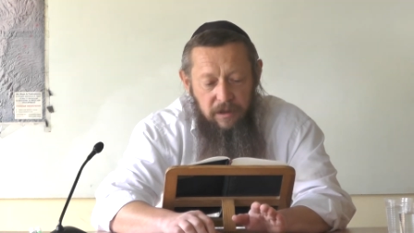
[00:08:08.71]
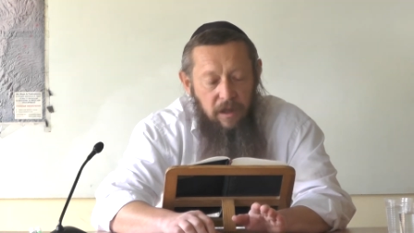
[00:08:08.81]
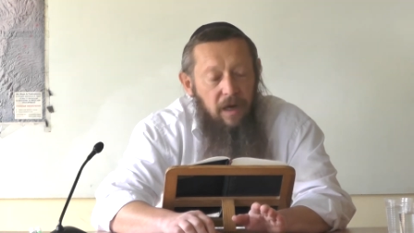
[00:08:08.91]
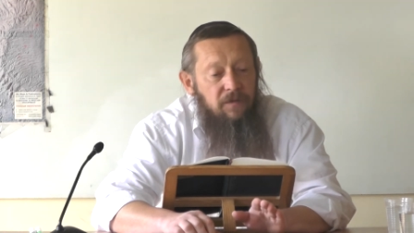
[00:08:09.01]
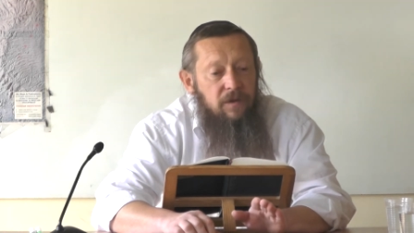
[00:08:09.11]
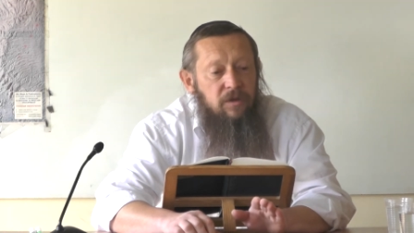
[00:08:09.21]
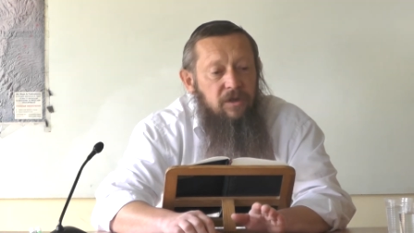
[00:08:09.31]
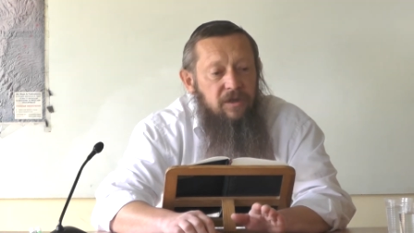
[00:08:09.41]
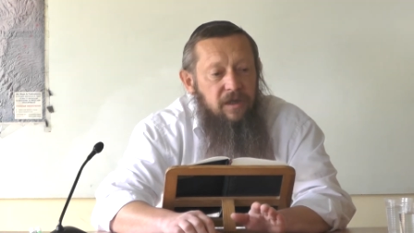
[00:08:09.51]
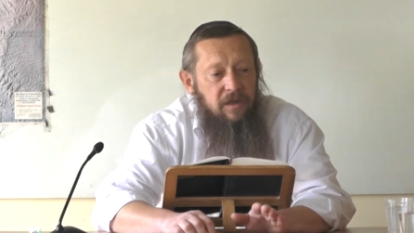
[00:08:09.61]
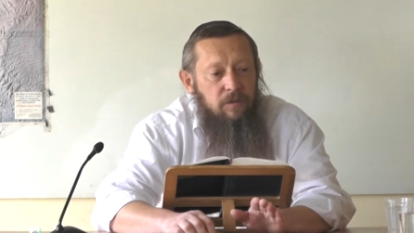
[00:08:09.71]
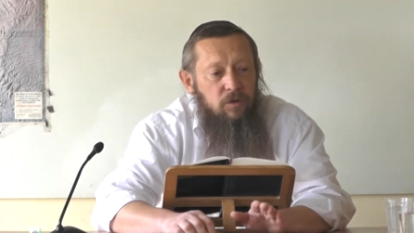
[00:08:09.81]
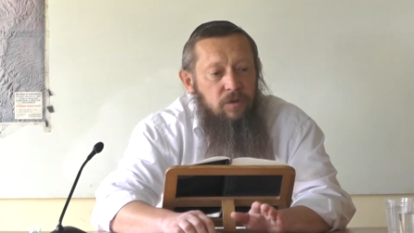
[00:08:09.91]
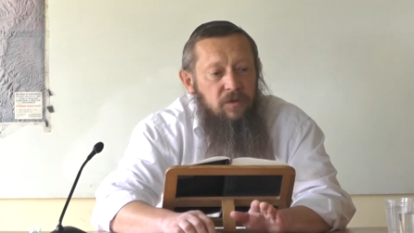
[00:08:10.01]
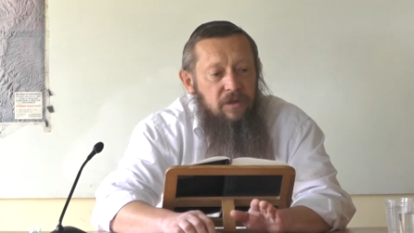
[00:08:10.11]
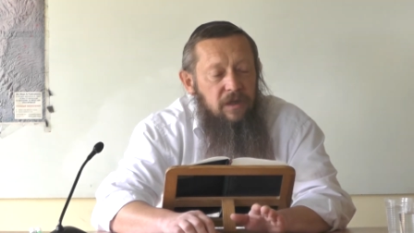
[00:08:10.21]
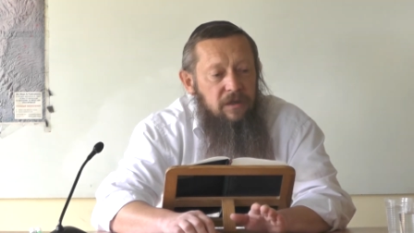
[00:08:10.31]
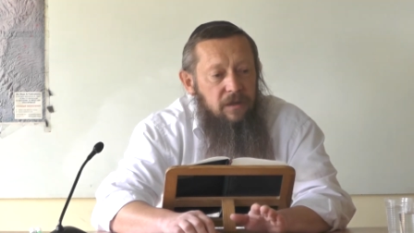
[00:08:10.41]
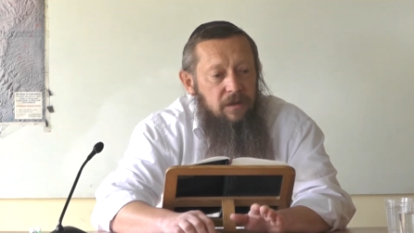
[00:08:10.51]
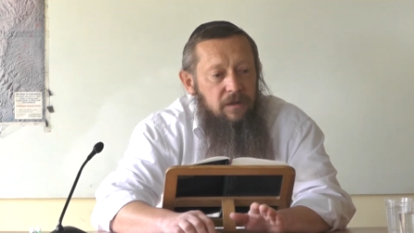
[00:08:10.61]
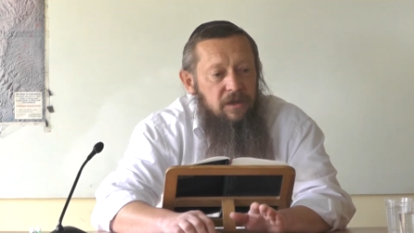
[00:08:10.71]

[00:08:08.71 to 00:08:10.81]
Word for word: Главное, мы должны знать, это можем мы всегда сделать.